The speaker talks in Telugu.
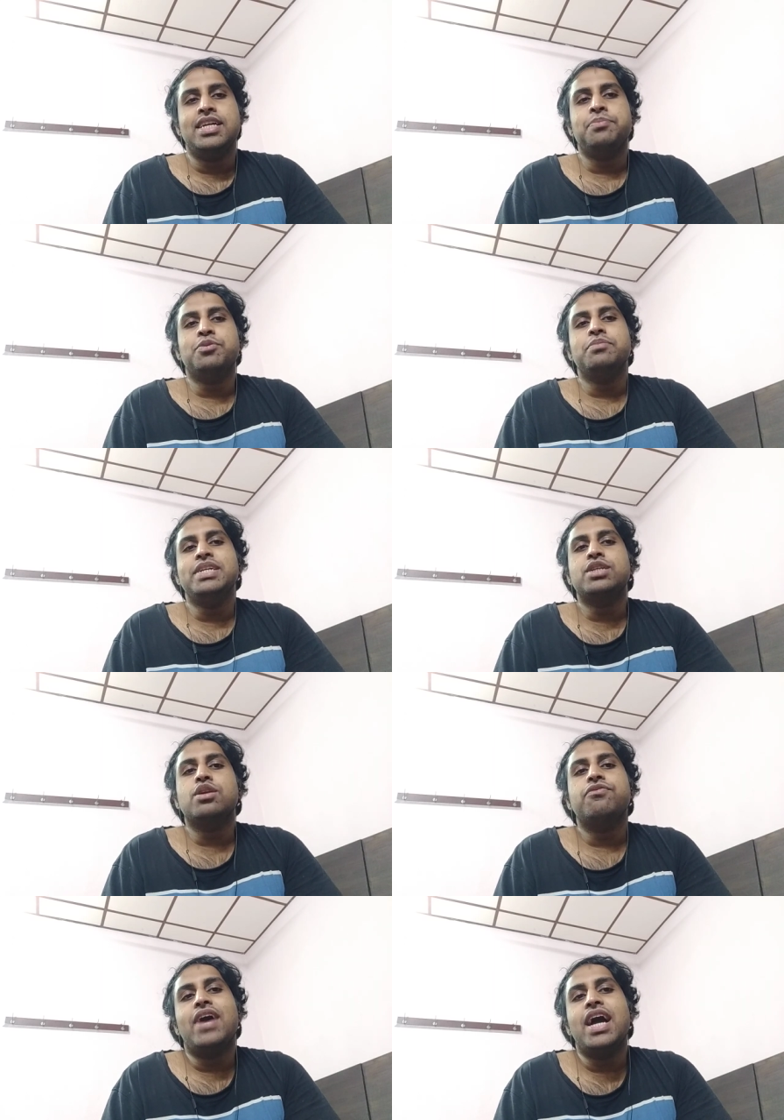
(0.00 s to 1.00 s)
ఇప్పుడు మీ
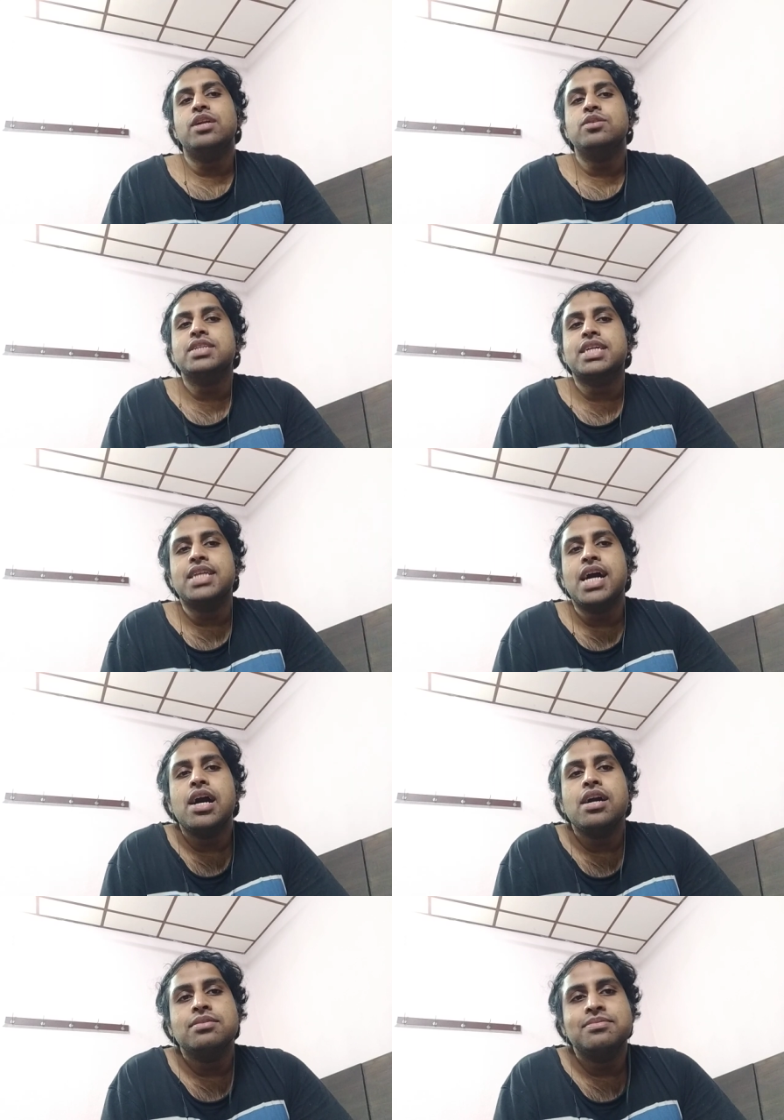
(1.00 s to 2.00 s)
ఇంట్లో ఫ్యాన్ ఉంది కదా
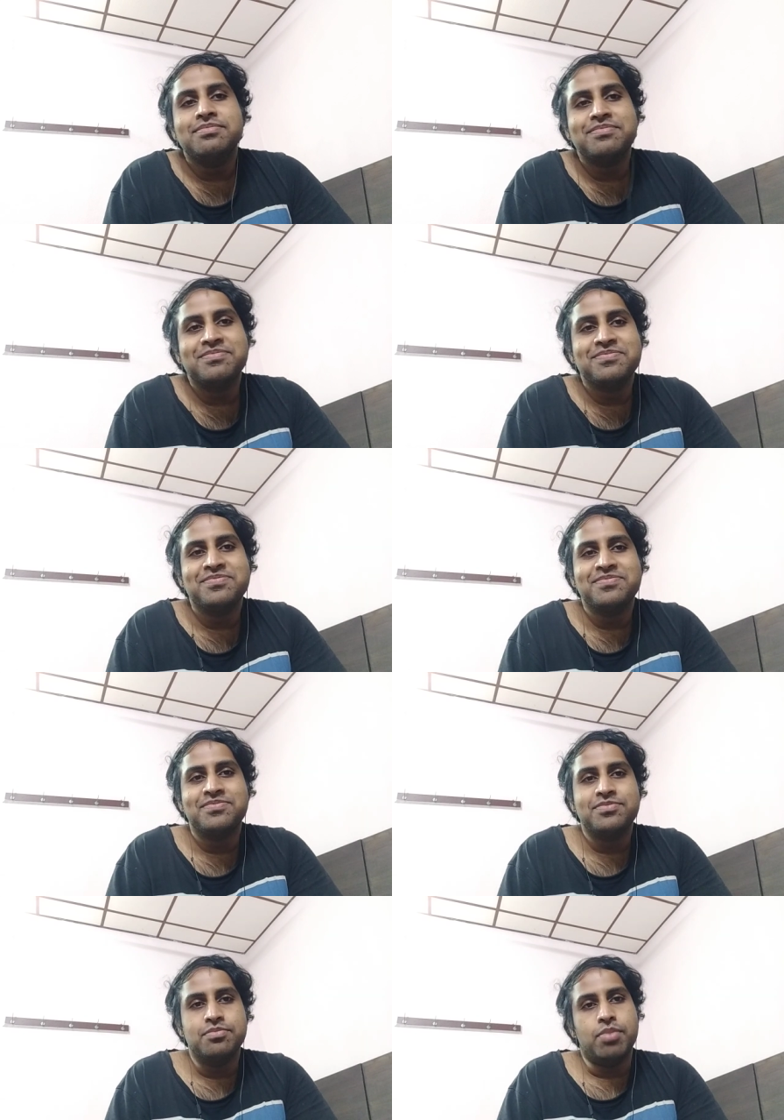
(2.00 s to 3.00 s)

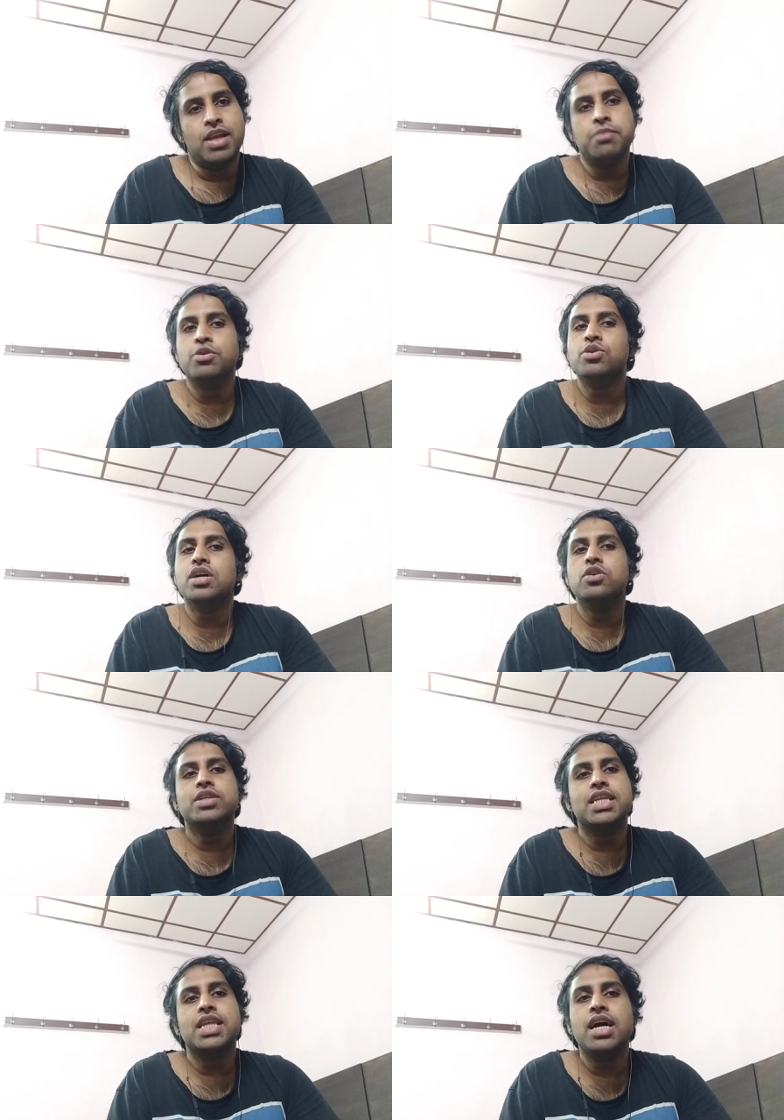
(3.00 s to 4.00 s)
బల్బ్ కూడా
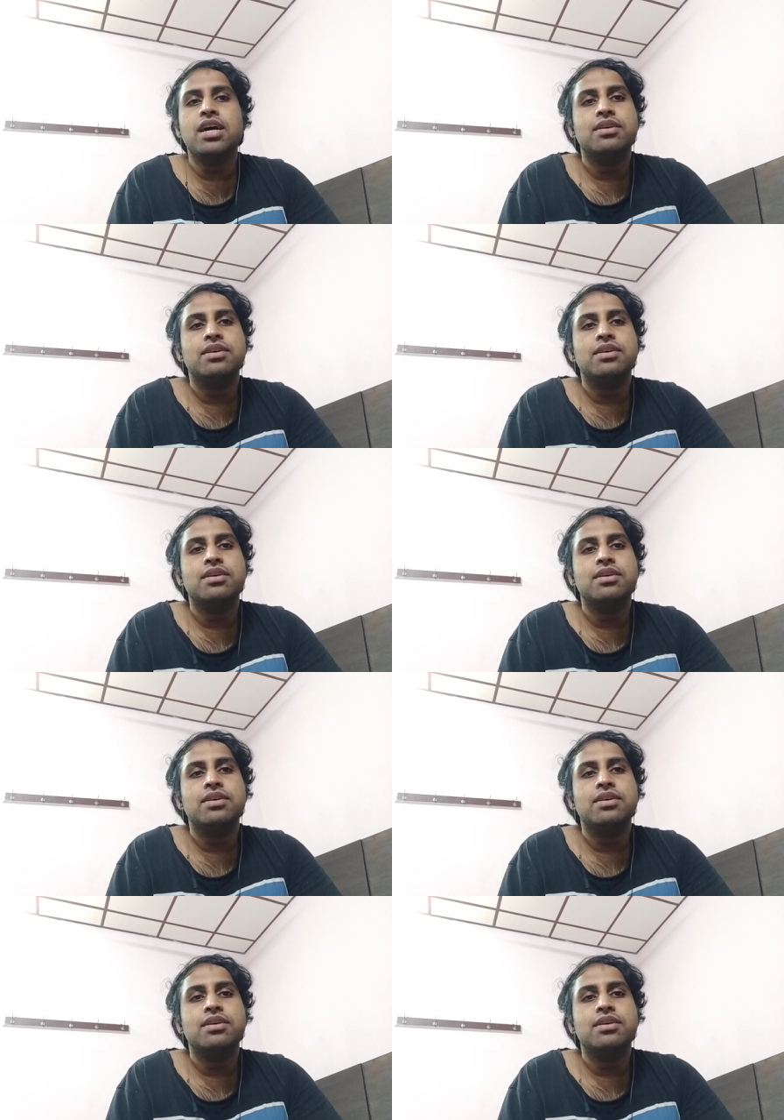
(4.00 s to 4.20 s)
ఉంది కదా